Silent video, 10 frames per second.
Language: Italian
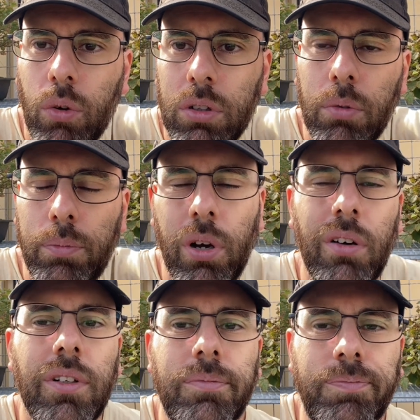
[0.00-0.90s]
quando
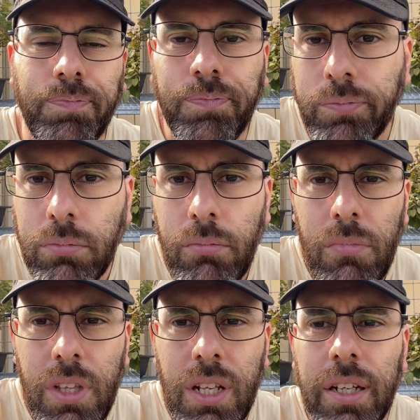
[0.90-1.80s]
piove,
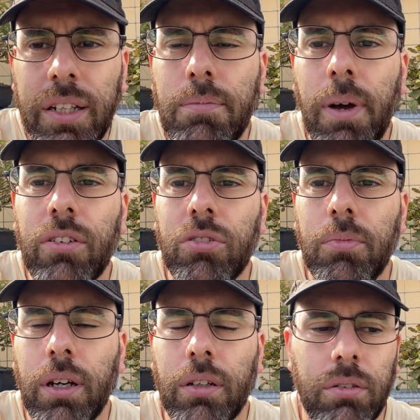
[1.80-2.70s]
linea di
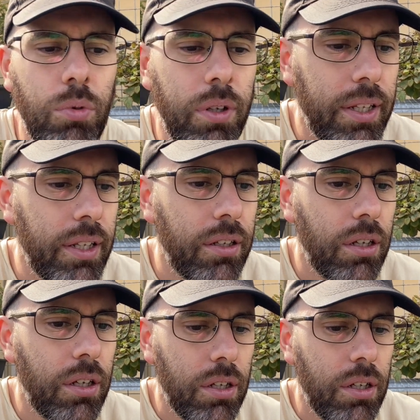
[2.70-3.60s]
massima, quindi
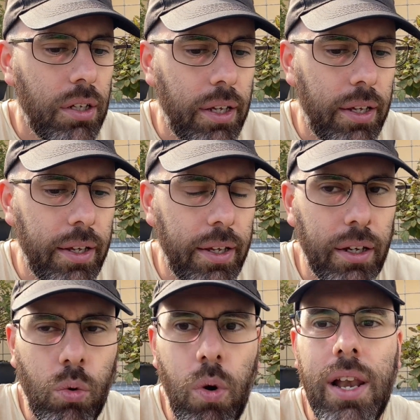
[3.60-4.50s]

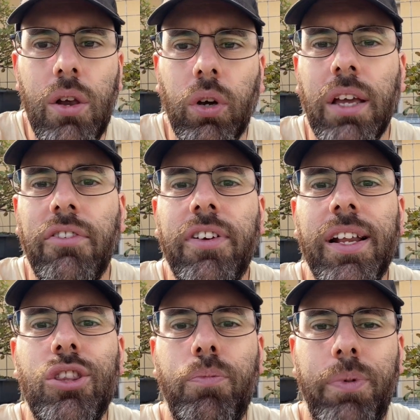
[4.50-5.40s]
eh, quello che è
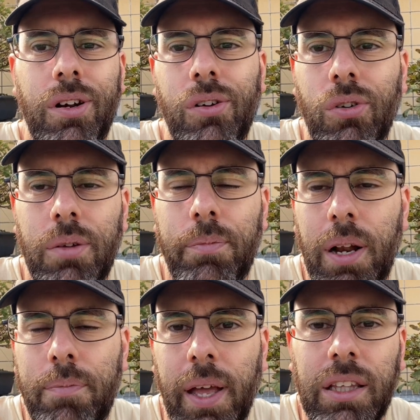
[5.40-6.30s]
freddo per noi,
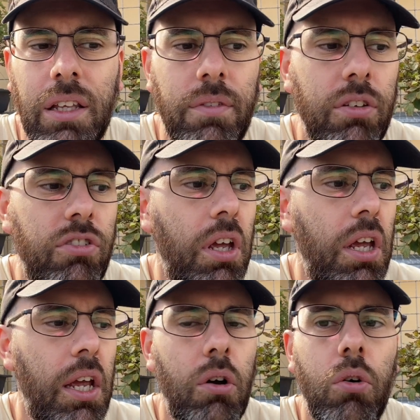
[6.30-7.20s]
per la pianta invece
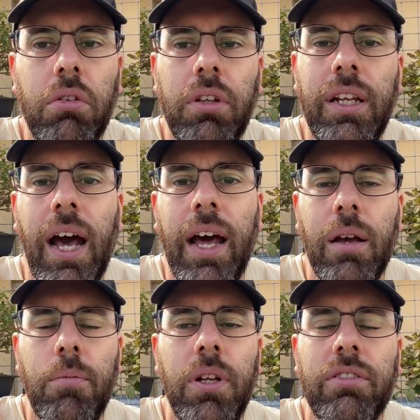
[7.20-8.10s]
è
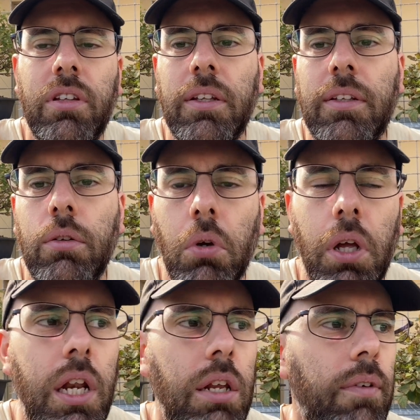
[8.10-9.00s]
ordinaria
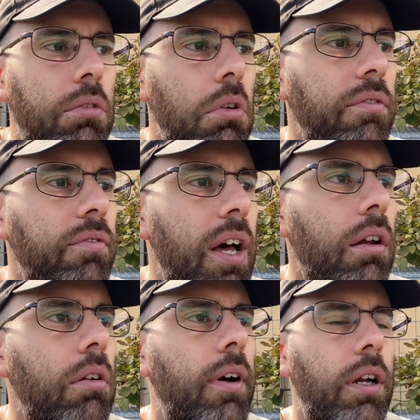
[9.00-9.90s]
amministrazione. È arrivato
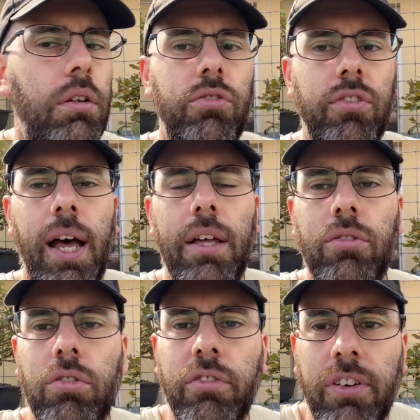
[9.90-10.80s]
l'inverno, vanno in
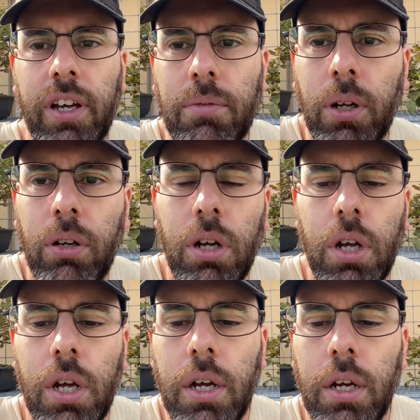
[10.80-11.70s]
stasi, si fermano,
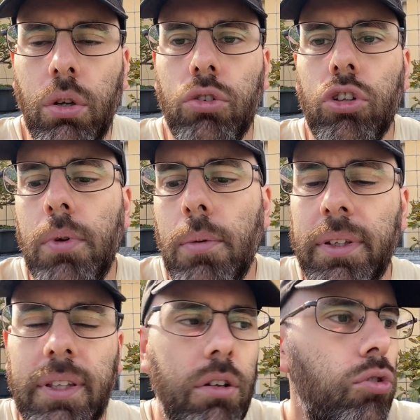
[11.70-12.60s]
noi ci dobbiamo
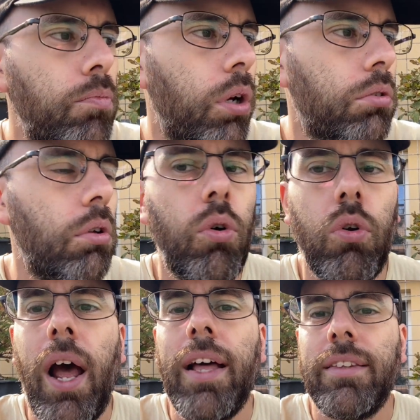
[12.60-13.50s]
mettere il giubbotto,
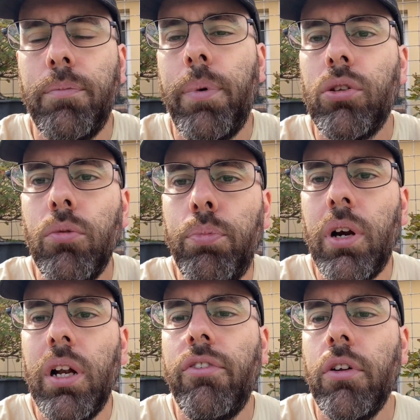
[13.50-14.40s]
loro anzi perdono
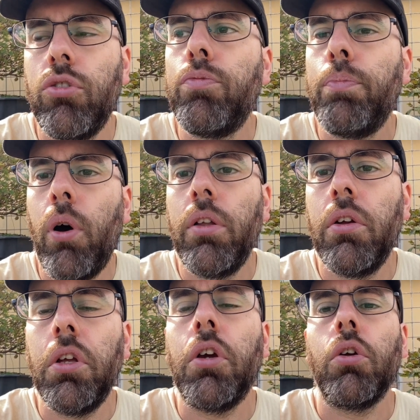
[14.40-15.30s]
pure le foglie, si
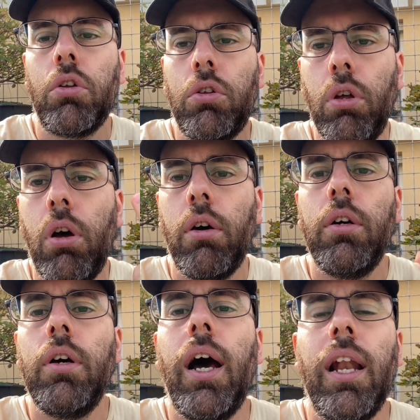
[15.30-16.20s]
spogliano, dicono to
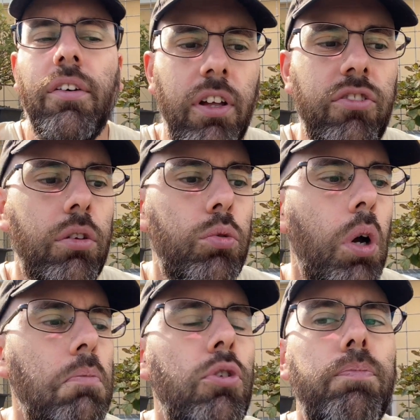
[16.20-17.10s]
alla faccia
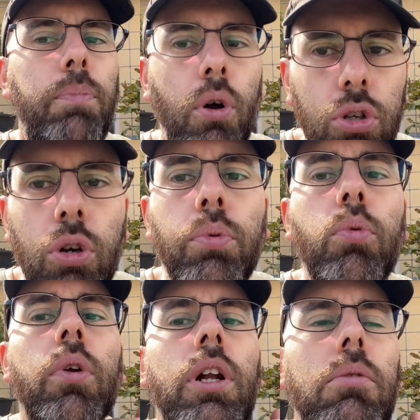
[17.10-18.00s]
tua e mi spoglio
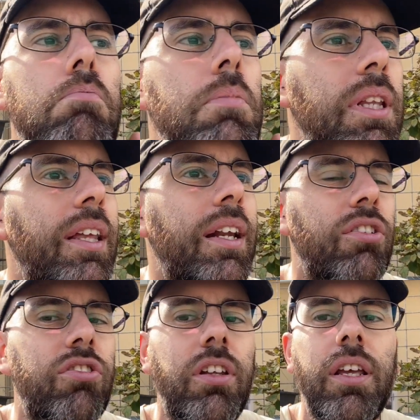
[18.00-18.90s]
pure, non mi
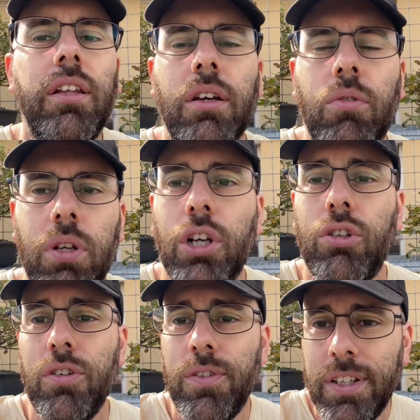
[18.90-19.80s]
interessa niente. Quindi
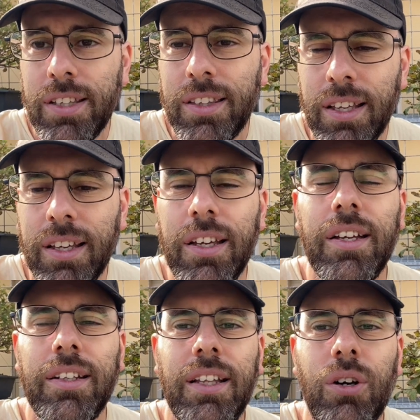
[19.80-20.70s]
come vedete
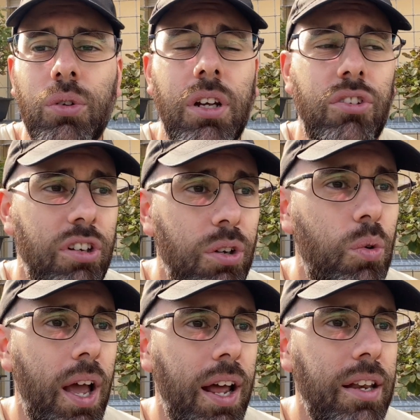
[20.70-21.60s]
da oltre
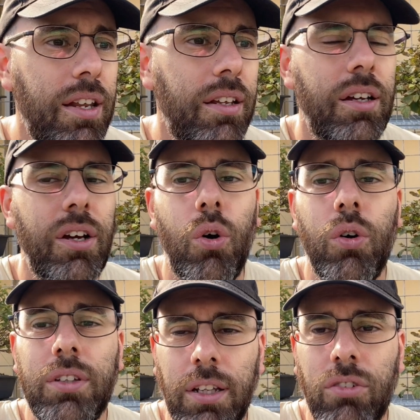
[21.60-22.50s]
5 anni,
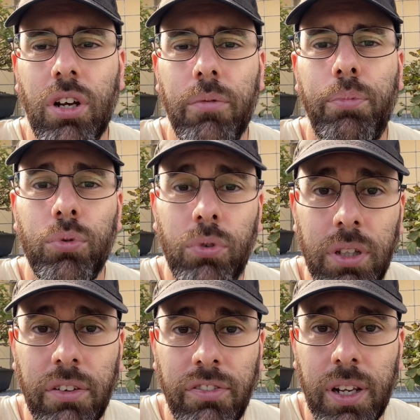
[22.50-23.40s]
oltre ad essere il punto
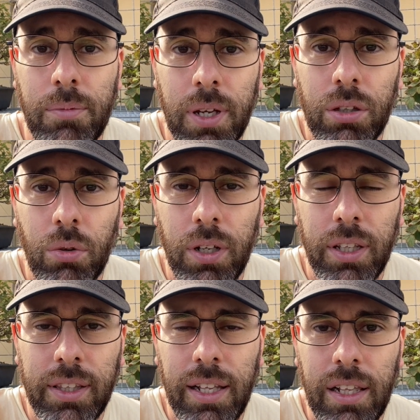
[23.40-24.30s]
di riferimento qua in
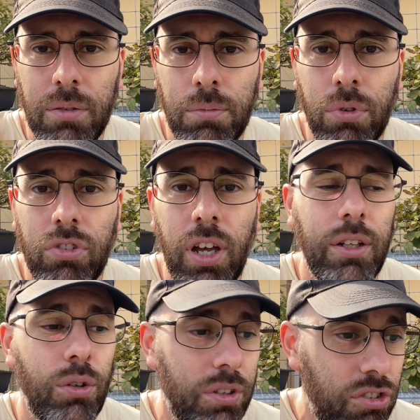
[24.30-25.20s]
Italia nel bonsai,
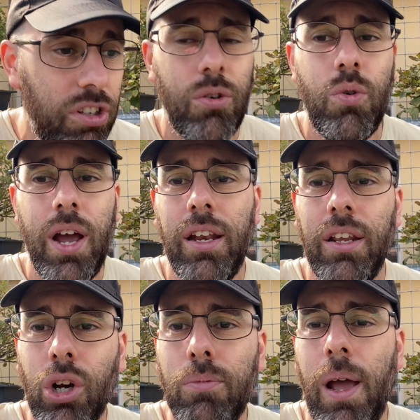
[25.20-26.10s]
da oltre 5
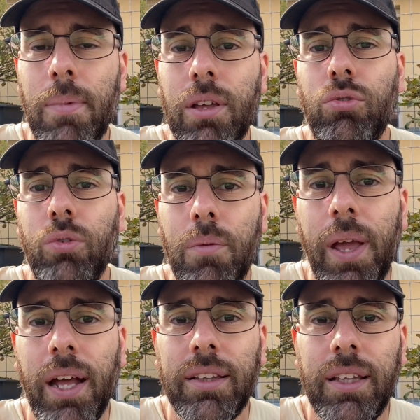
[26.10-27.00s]
anni non ho mai messo una
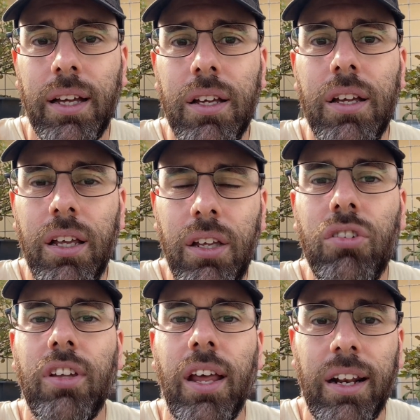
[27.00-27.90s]
pianta
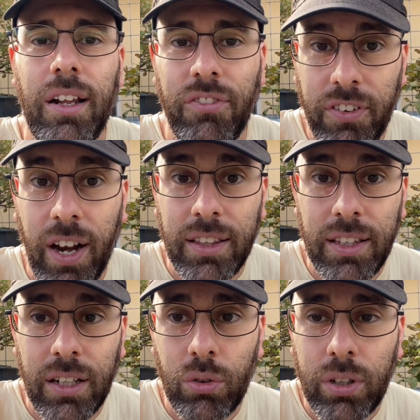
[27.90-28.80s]
in serra
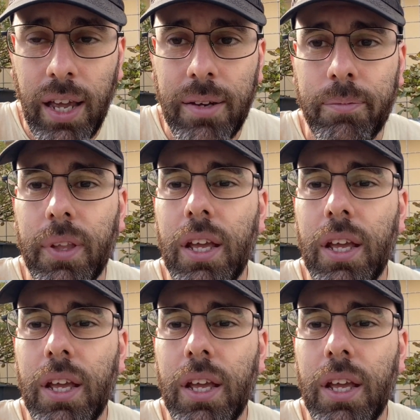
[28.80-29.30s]
fredda, ok?